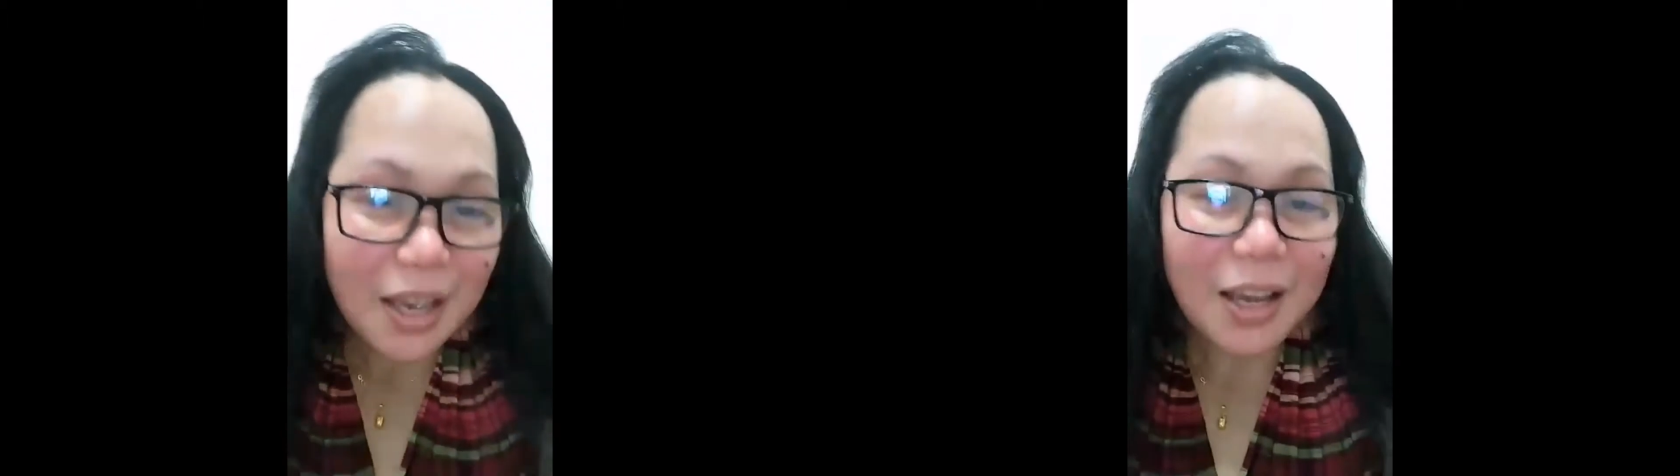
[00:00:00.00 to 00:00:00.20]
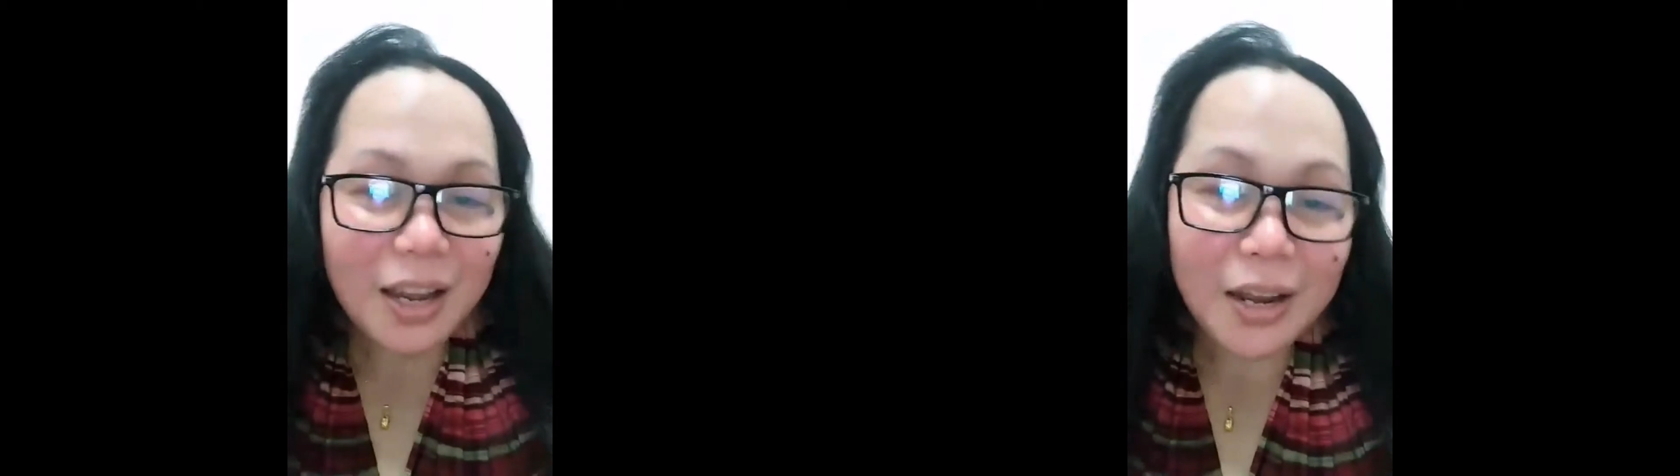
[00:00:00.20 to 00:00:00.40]

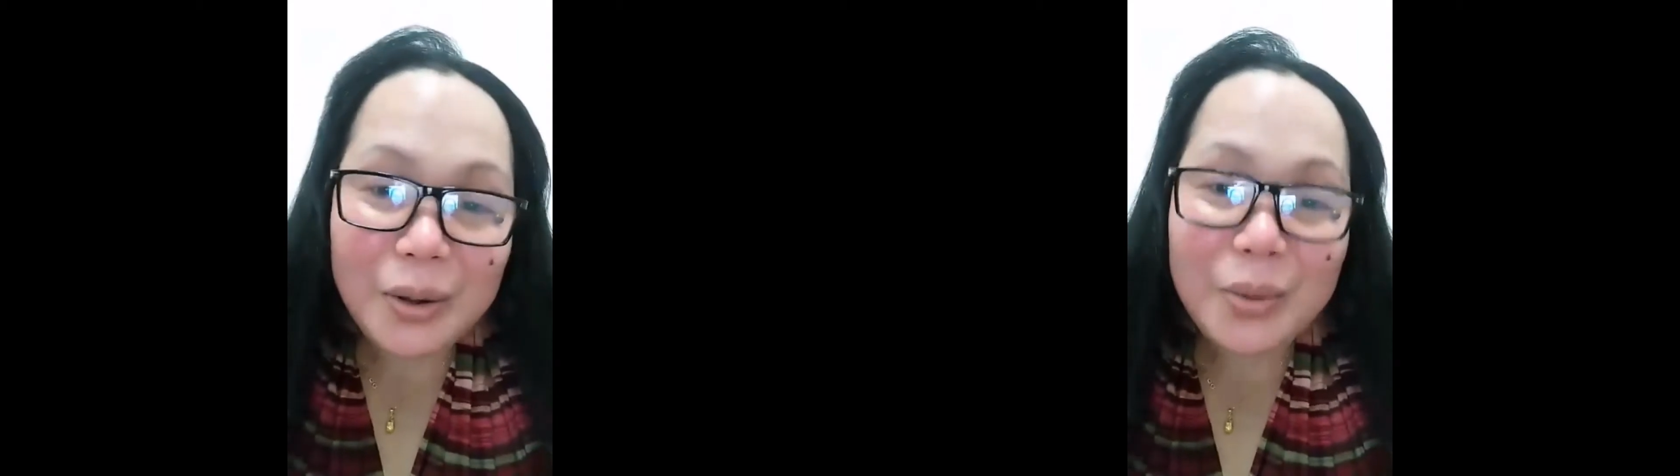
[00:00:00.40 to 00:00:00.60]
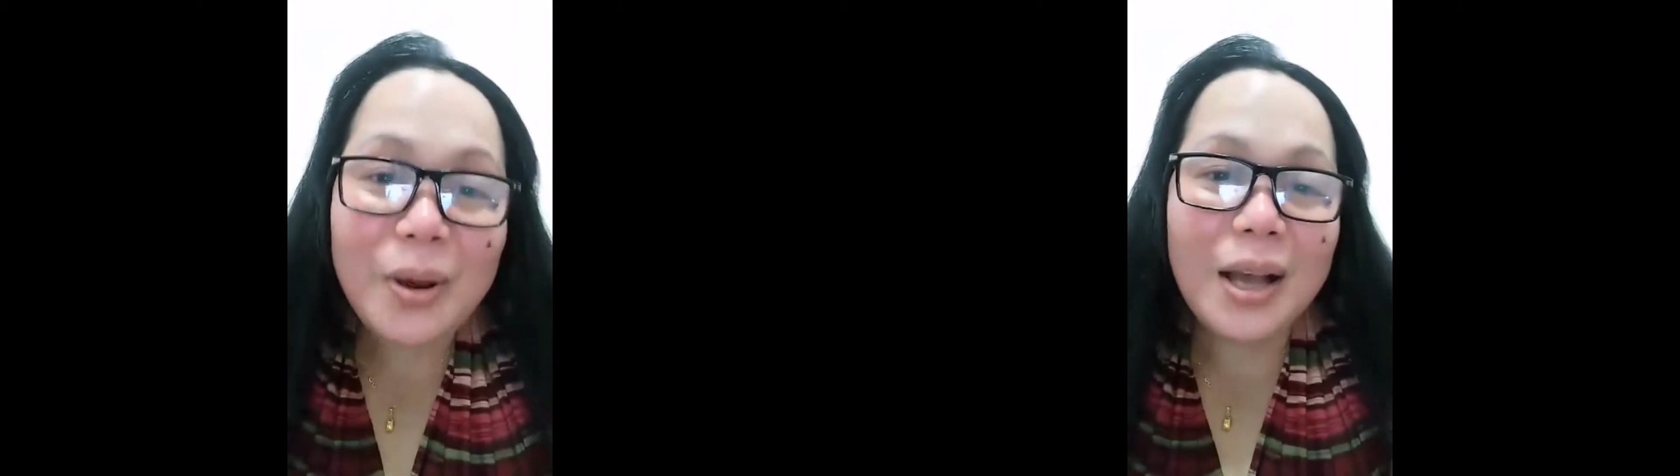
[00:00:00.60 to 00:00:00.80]
Nga
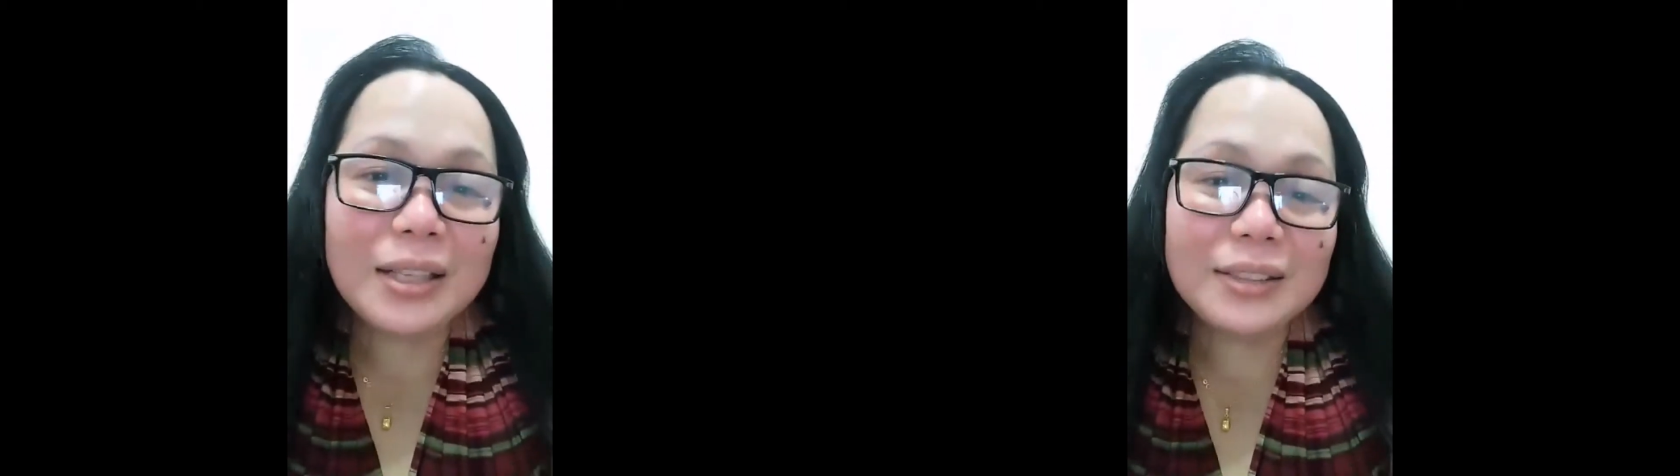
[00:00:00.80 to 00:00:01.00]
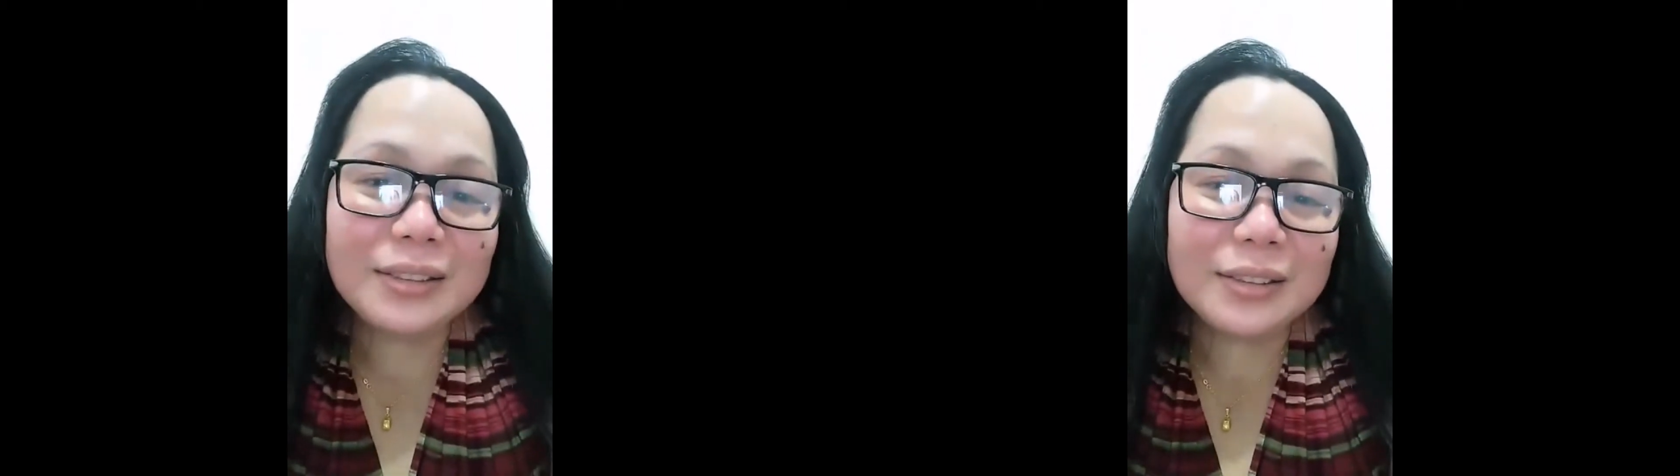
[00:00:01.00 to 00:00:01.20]
no,
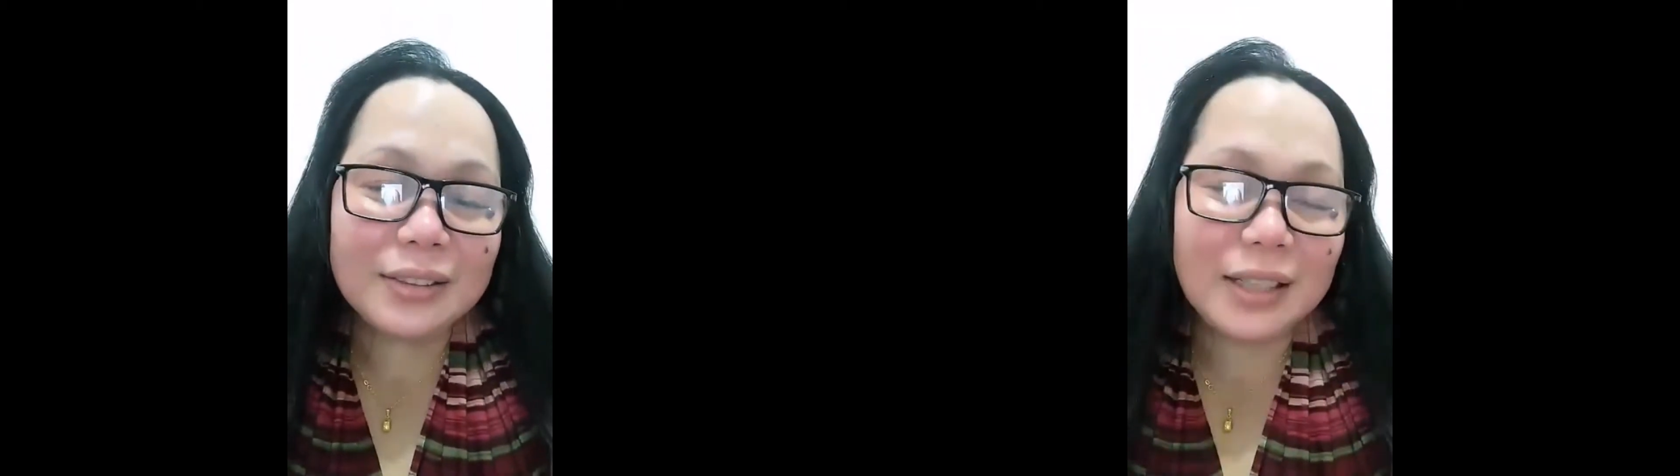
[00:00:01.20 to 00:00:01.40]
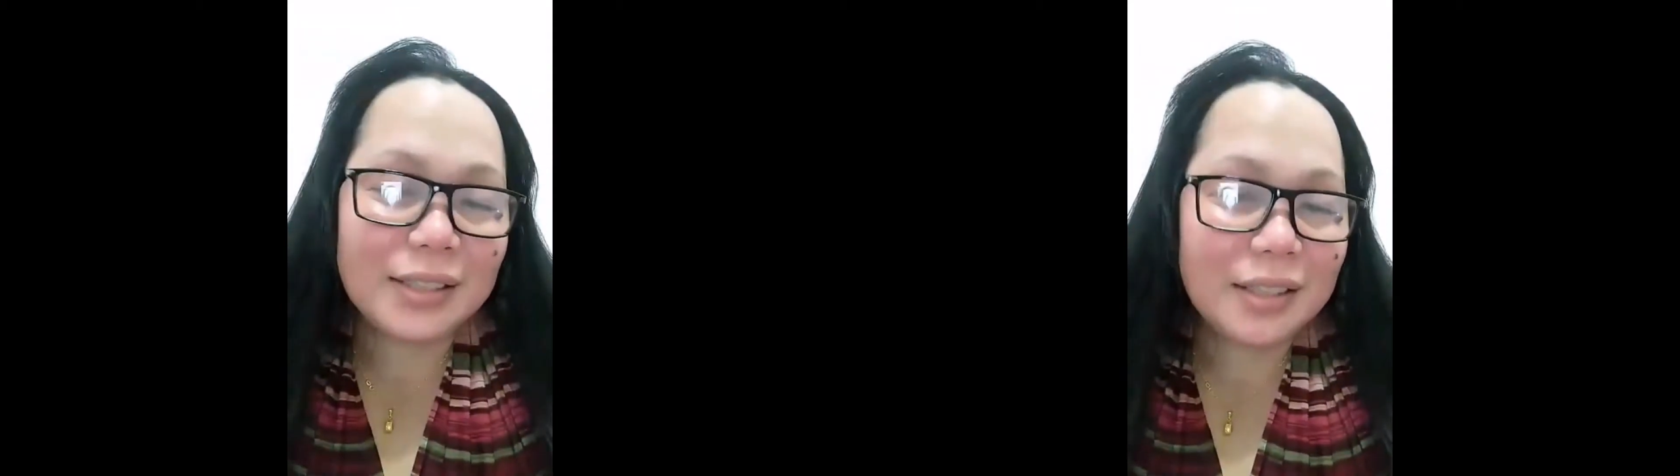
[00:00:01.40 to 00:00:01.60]
ang
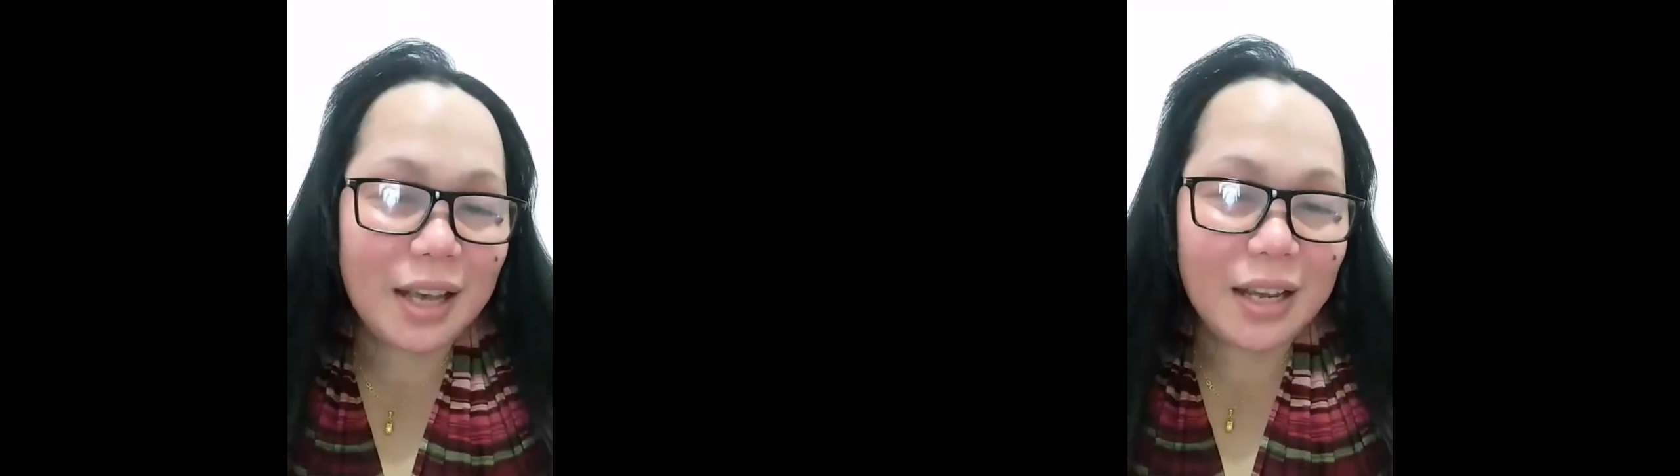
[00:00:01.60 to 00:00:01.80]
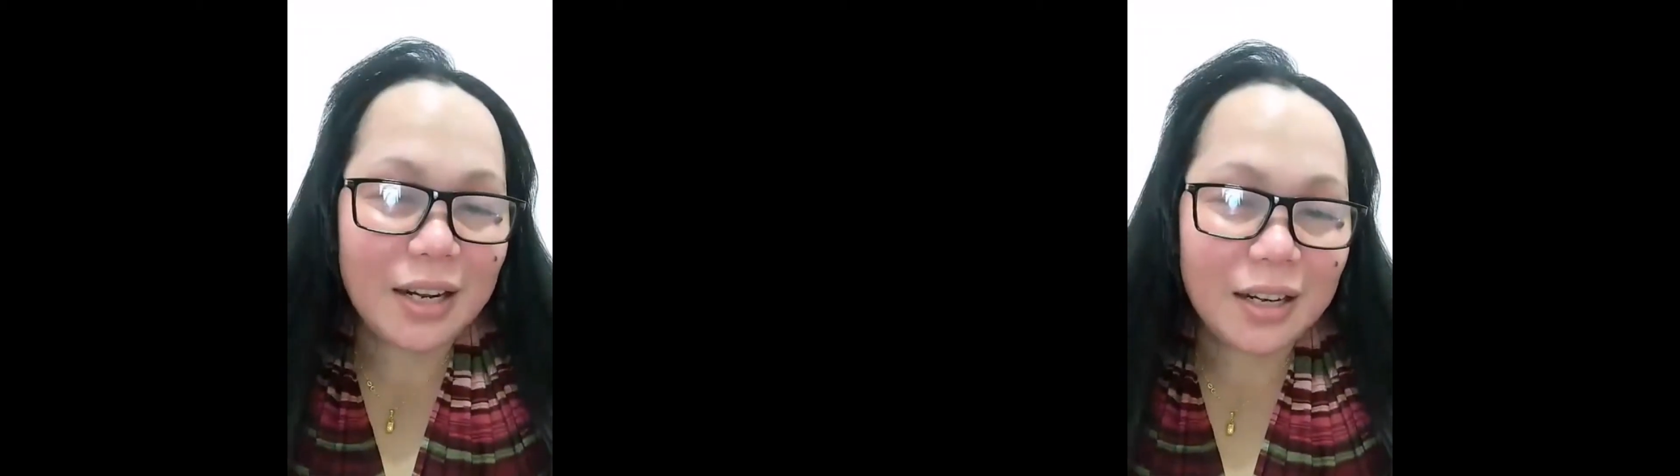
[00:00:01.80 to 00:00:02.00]

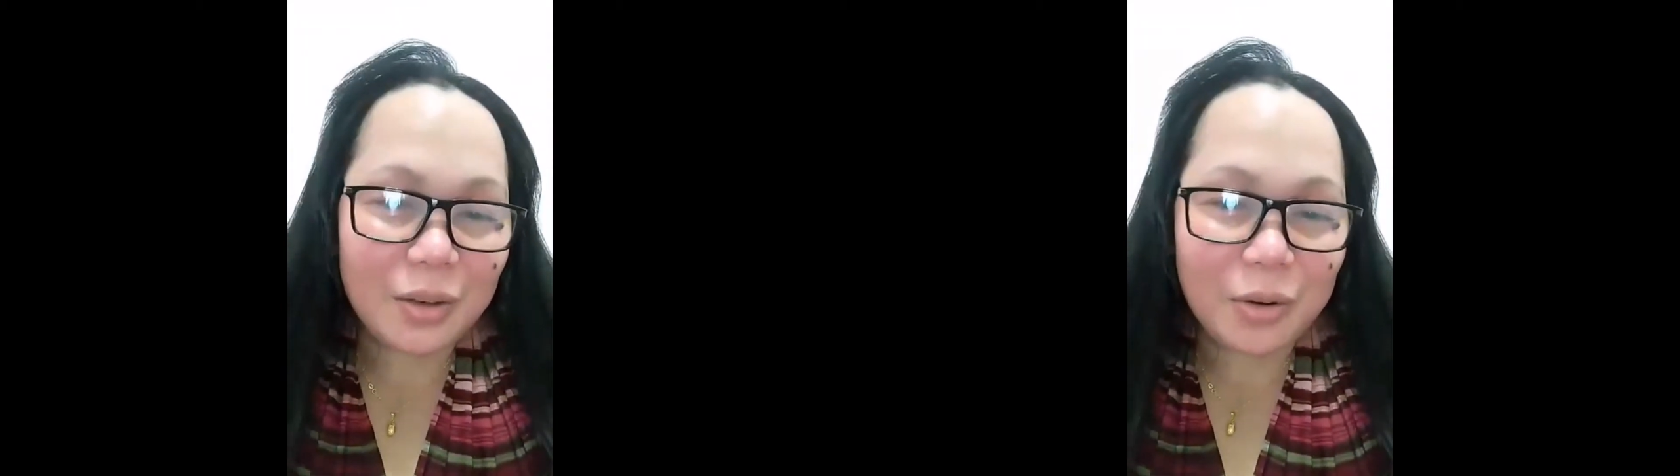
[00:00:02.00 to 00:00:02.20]
kasagaran